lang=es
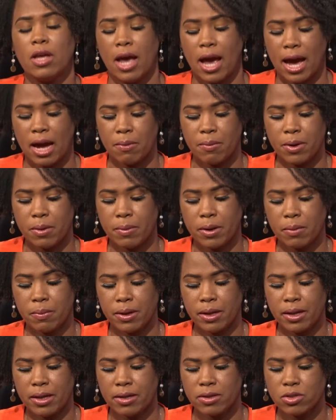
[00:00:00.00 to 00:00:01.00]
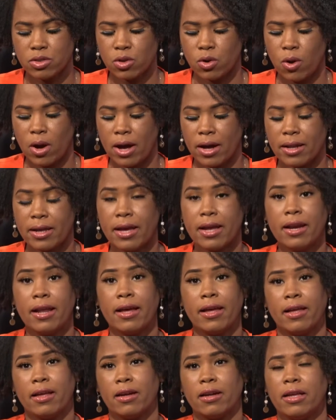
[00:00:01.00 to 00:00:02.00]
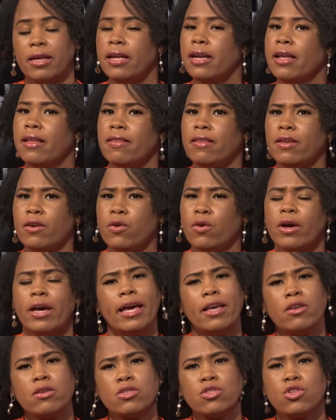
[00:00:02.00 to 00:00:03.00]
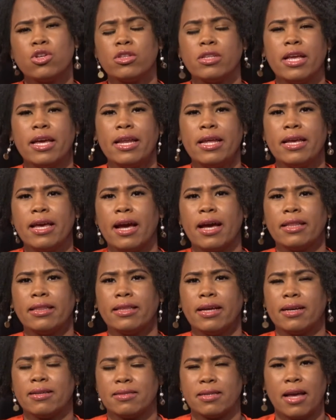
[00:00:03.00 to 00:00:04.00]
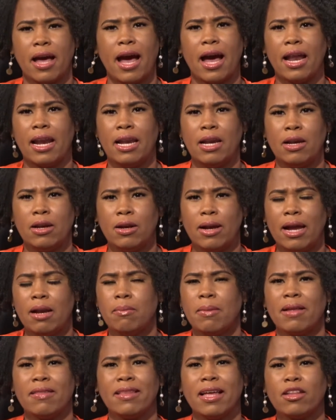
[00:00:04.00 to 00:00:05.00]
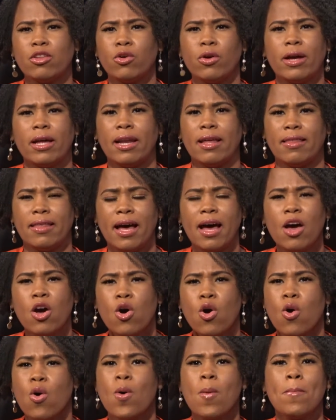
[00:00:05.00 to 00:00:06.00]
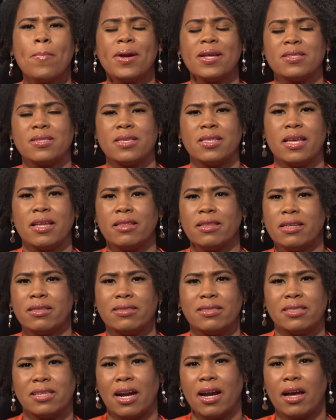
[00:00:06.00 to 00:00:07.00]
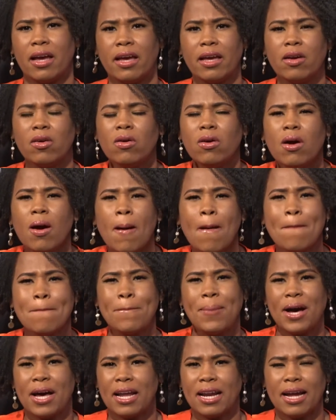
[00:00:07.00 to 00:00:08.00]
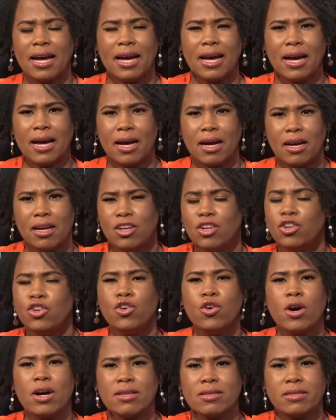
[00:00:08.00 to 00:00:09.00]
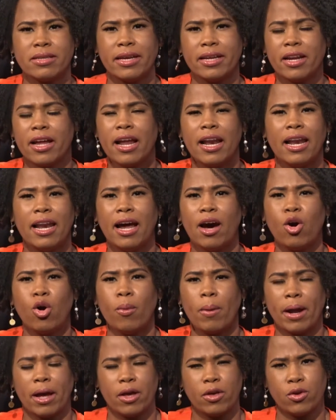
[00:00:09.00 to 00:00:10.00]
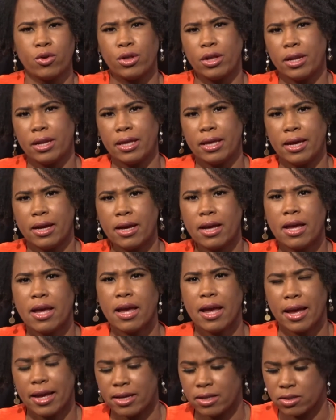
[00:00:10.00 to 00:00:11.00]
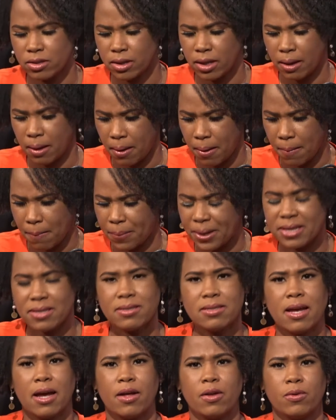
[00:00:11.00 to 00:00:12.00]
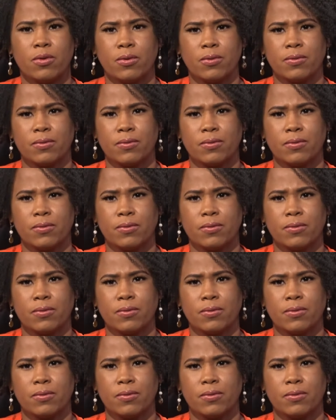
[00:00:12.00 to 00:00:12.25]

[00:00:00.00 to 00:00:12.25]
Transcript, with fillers: al primer ministro Ariel Henry y le dijo que ellos no tienen que acatarse al, mandato que le da un presidente extranjero para no hacer la obra que ellos tenían pensado.